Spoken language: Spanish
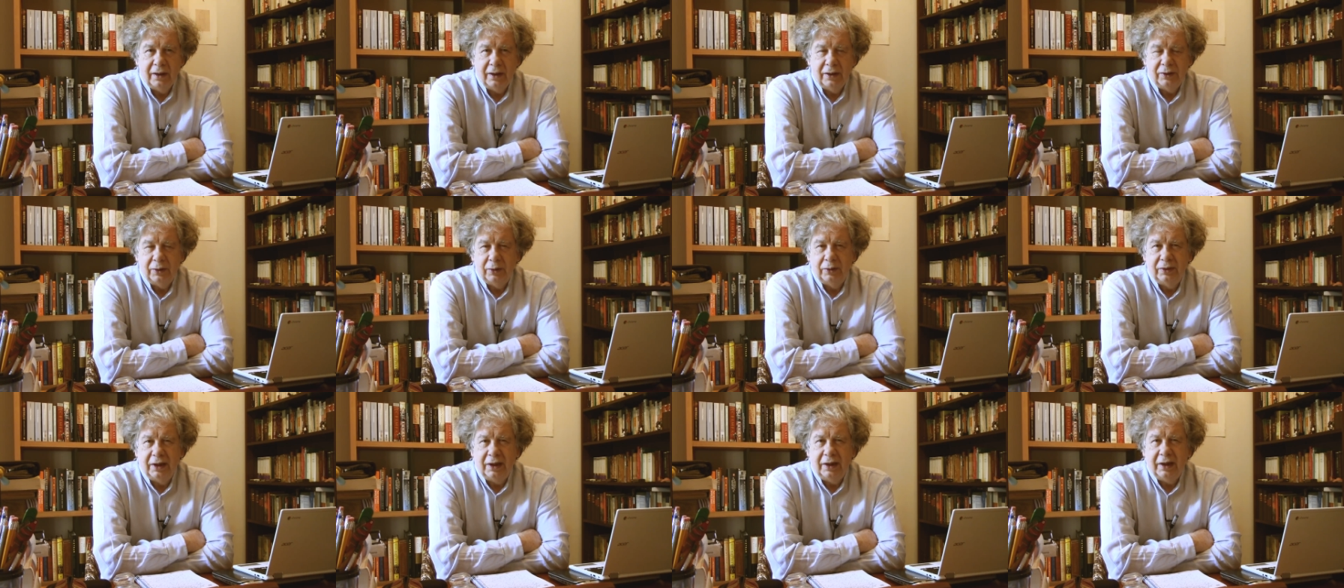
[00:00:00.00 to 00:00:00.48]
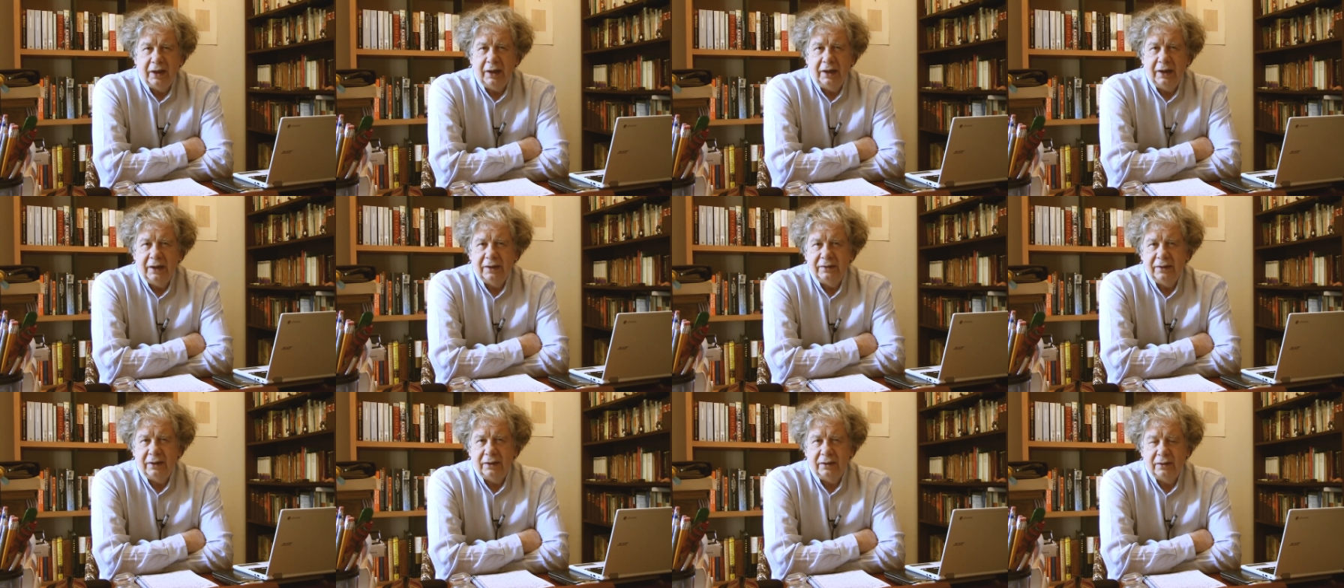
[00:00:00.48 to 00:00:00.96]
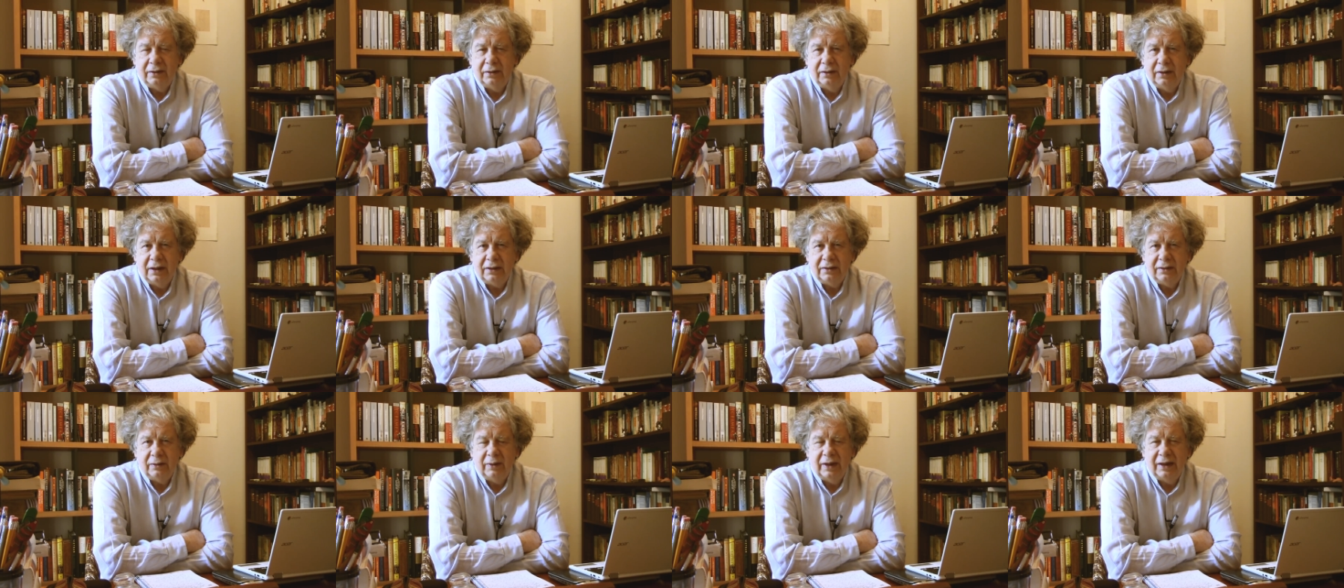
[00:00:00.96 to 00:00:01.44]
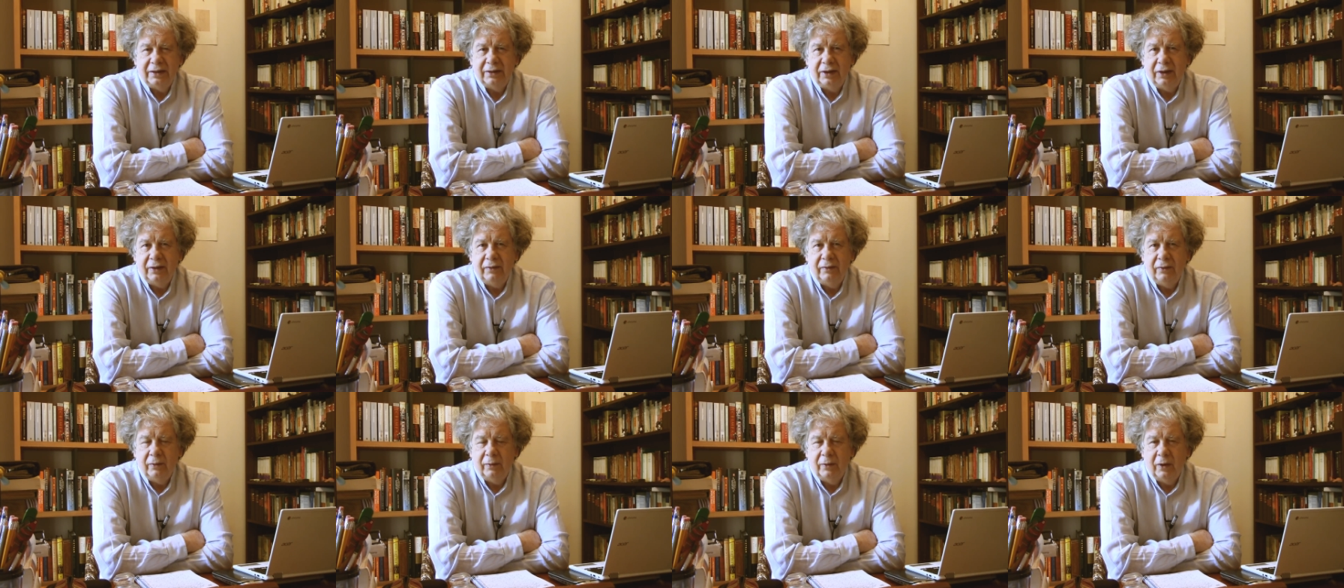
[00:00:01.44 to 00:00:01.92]
Si ustedes quieren hacer, darse un
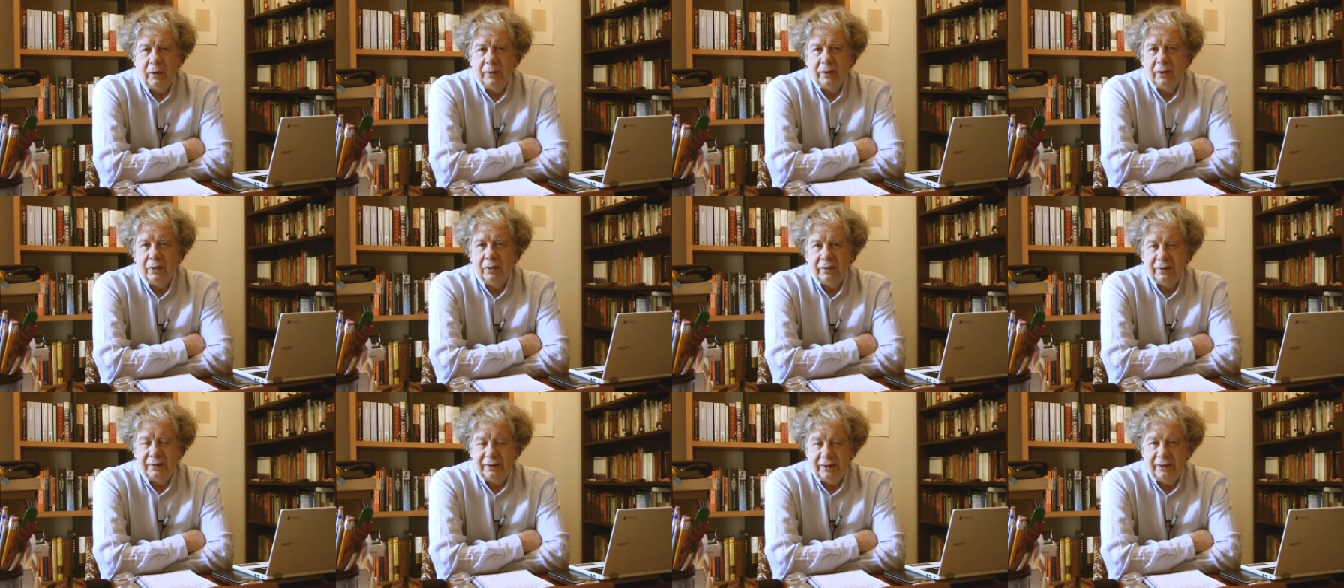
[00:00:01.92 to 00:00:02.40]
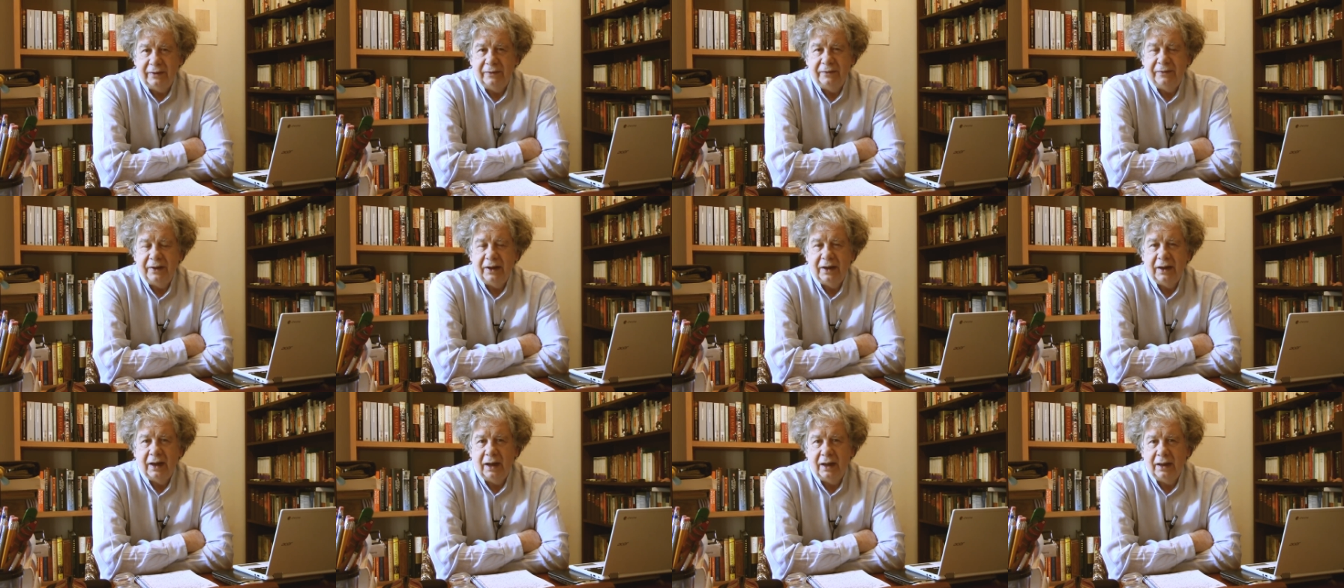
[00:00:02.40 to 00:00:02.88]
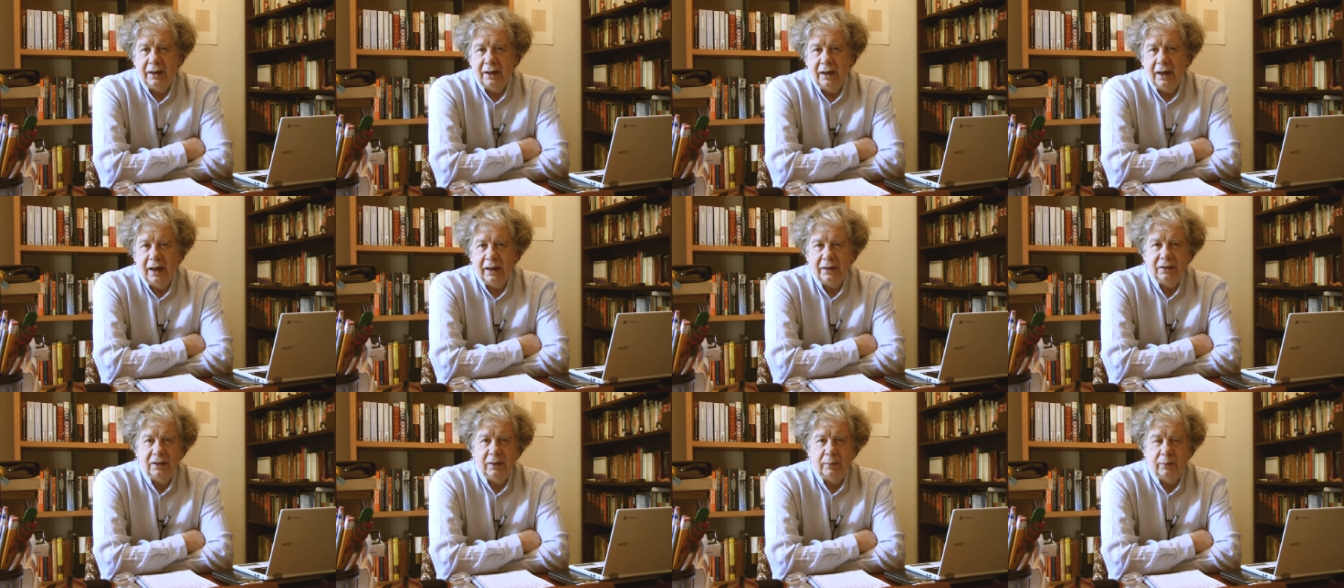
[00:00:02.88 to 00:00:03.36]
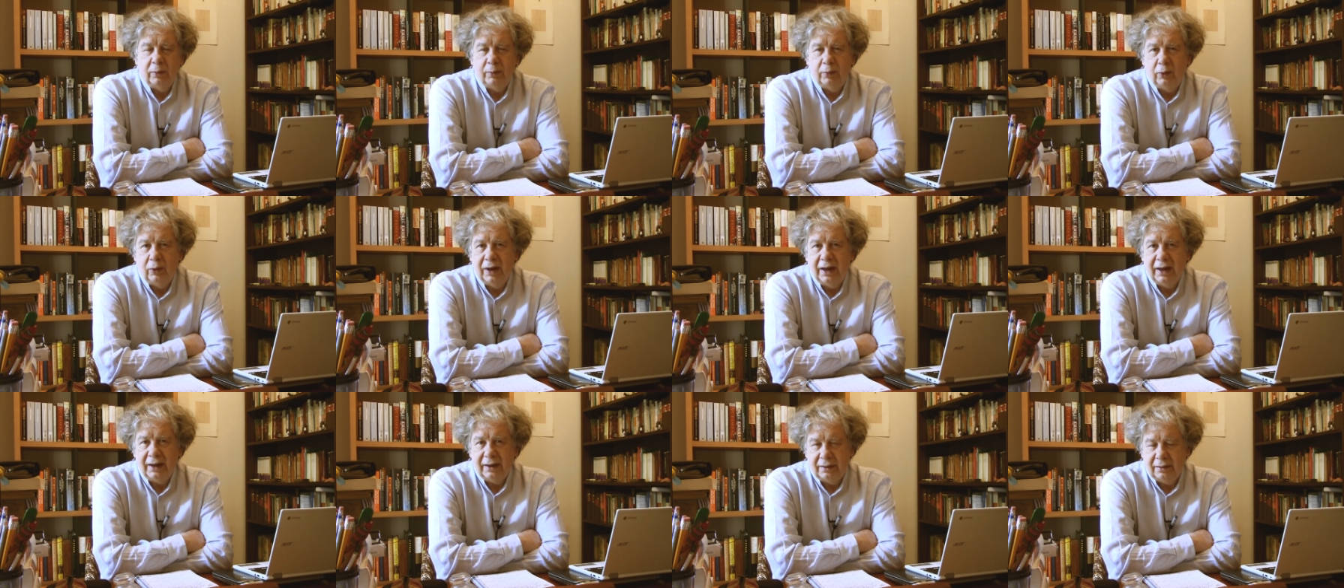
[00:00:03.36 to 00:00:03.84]
atisbo más o menos lo que significa el arte
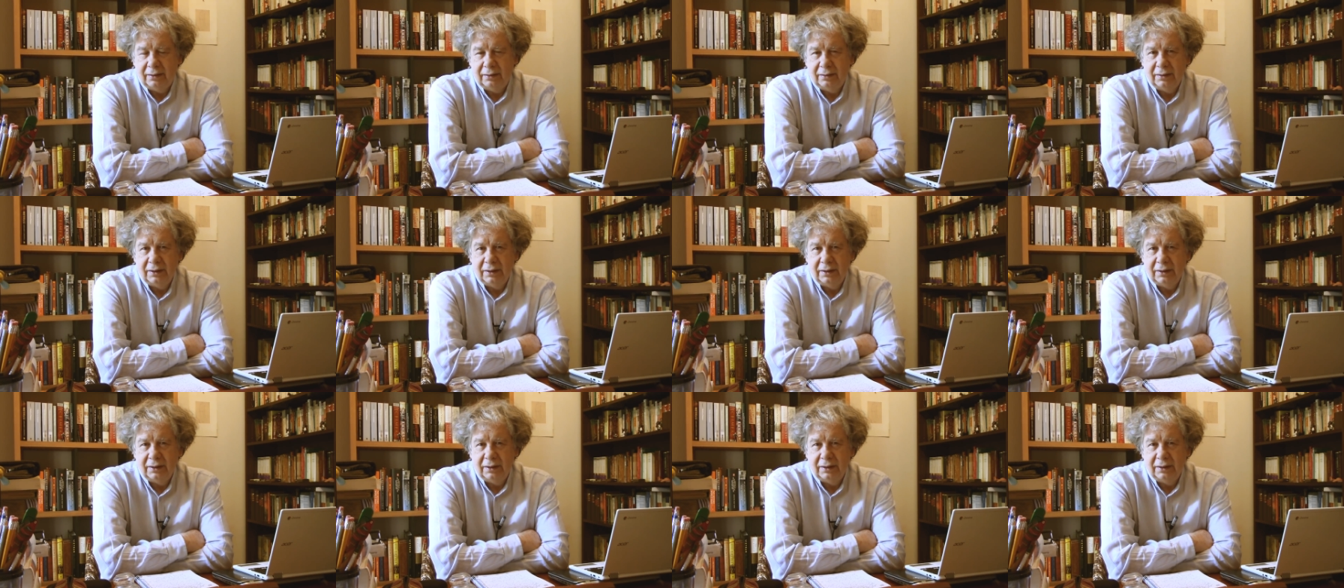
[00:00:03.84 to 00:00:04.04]
popular,